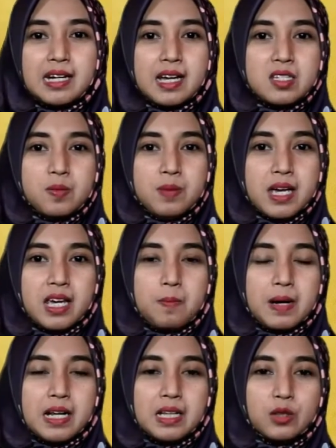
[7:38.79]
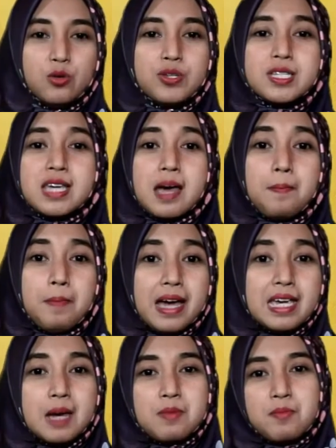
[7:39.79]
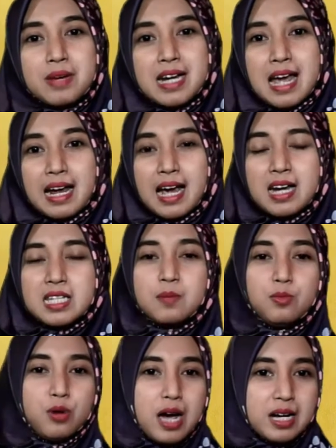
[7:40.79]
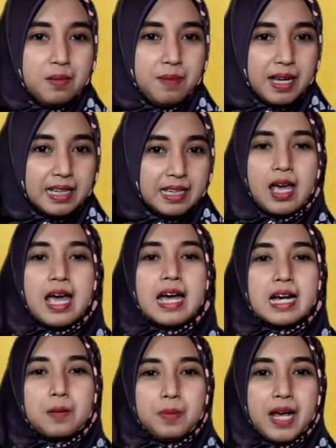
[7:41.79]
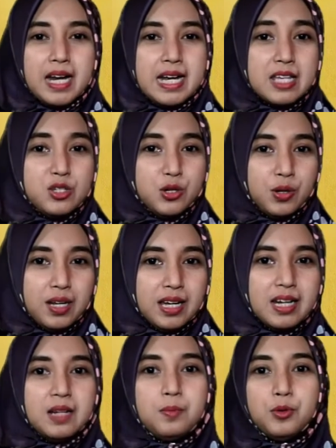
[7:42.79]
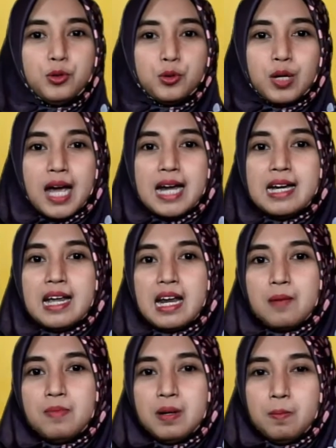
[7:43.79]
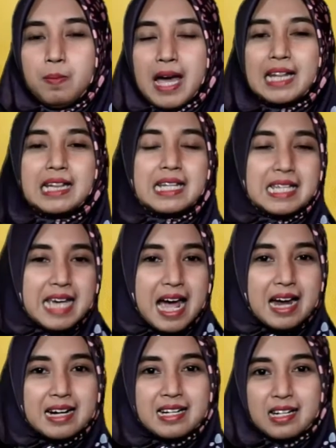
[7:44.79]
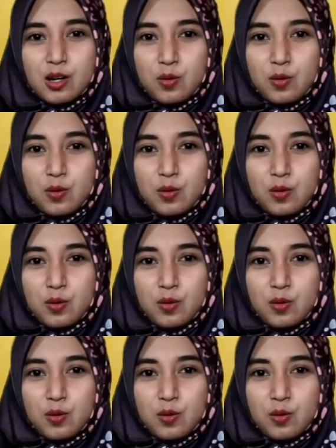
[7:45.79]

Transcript: bertindak sebagai penentu siapa yang memenangkan sebuah debat. Keberadaan juri dibutuhkan dalam debat yang